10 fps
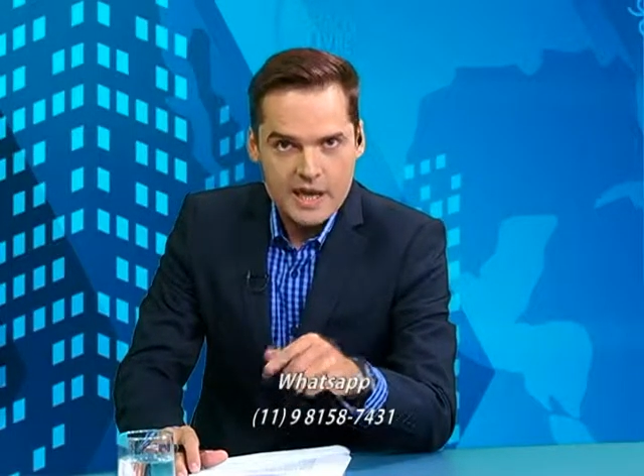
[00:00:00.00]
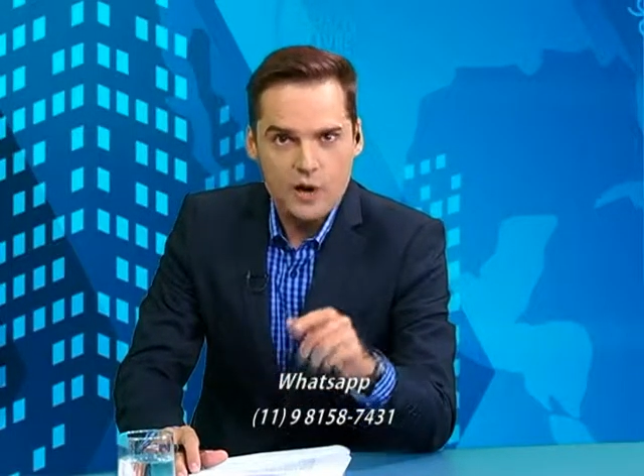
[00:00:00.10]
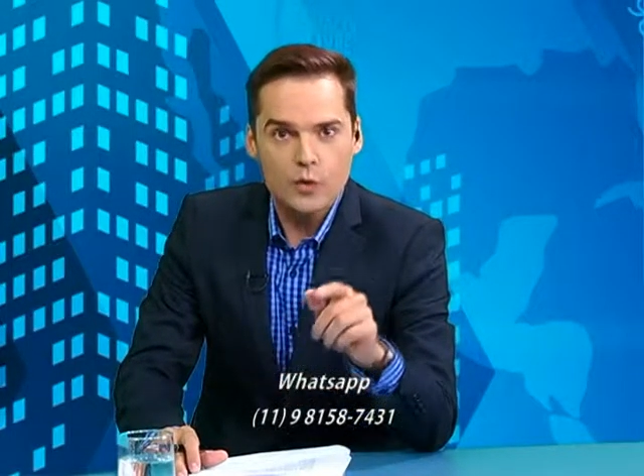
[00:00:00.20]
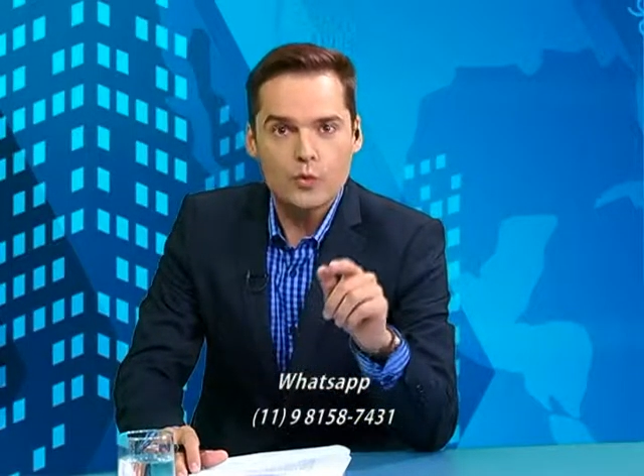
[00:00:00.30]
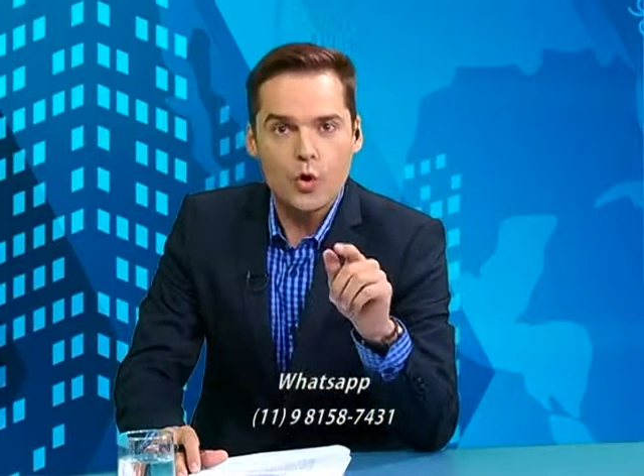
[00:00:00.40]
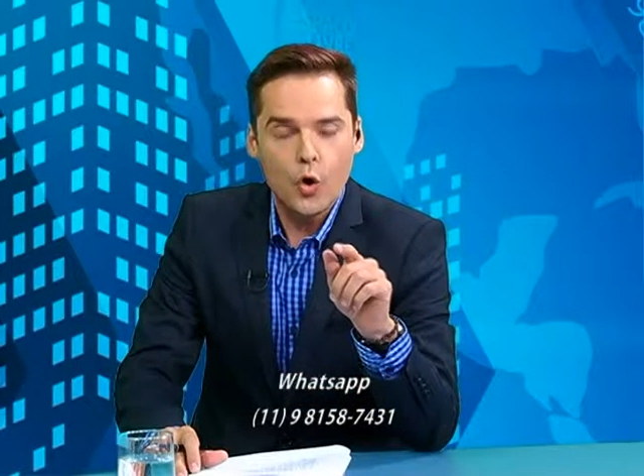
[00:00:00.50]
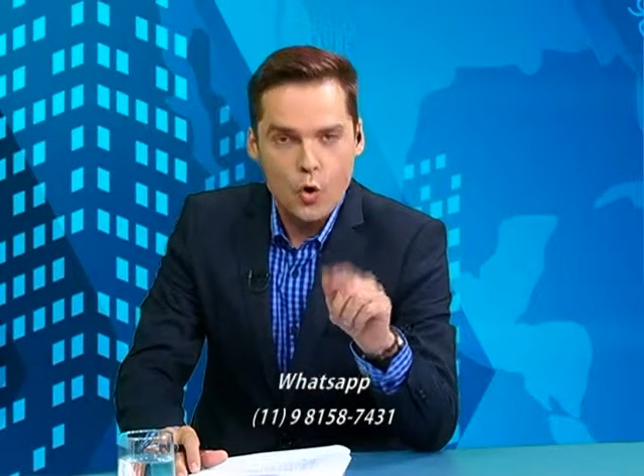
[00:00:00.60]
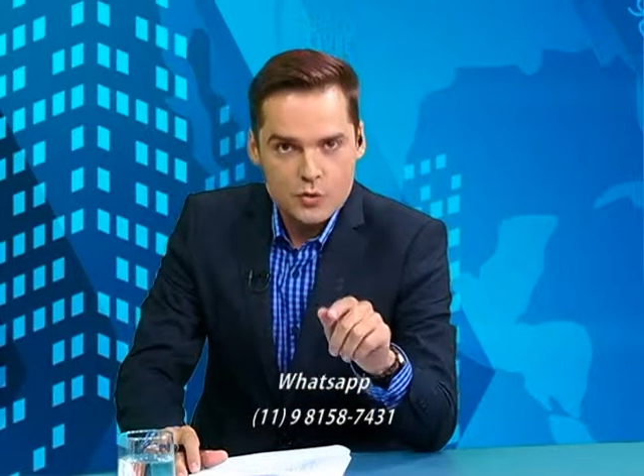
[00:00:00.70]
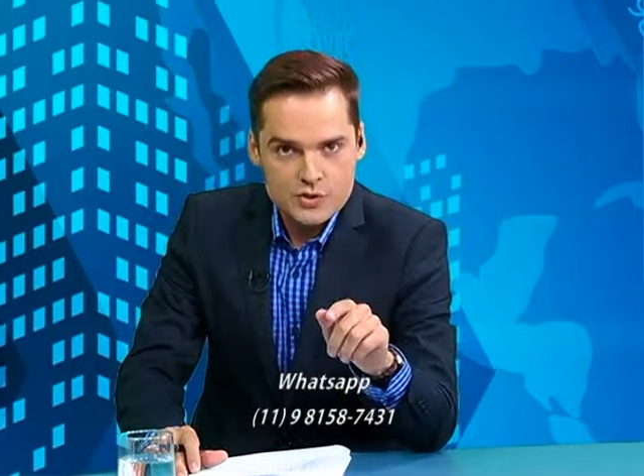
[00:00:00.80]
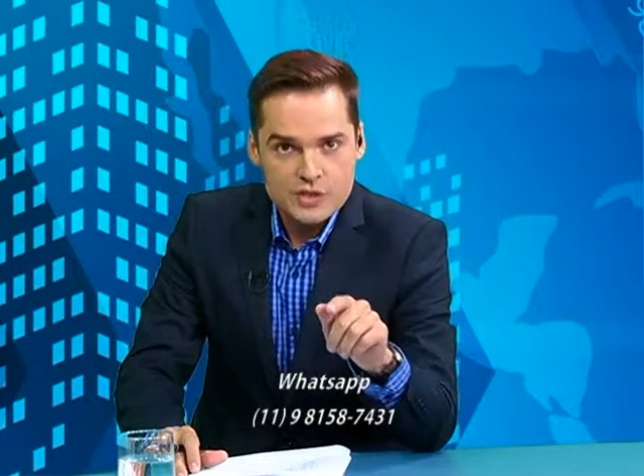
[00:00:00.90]
é o
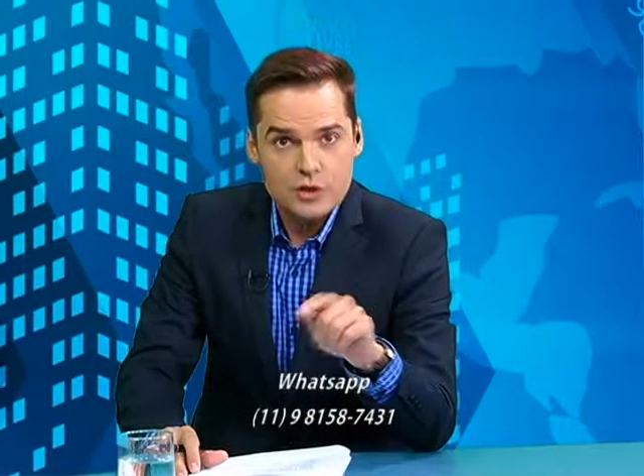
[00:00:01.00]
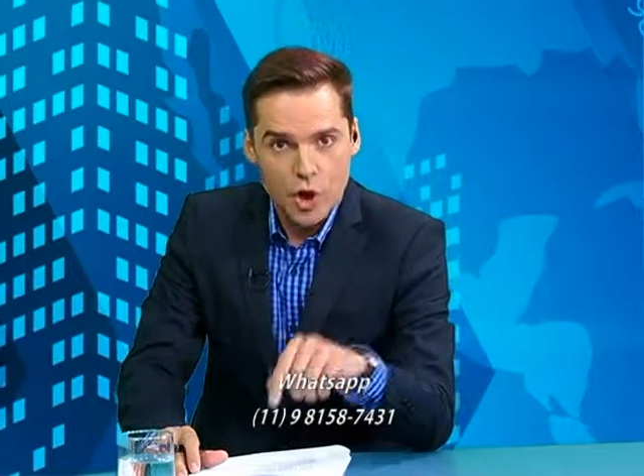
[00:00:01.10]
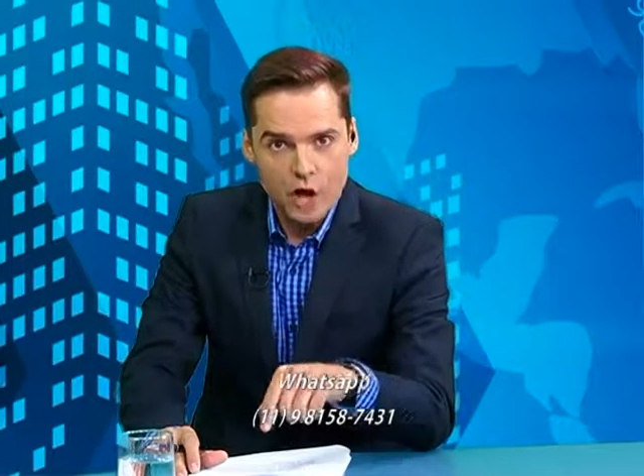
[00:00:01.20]
11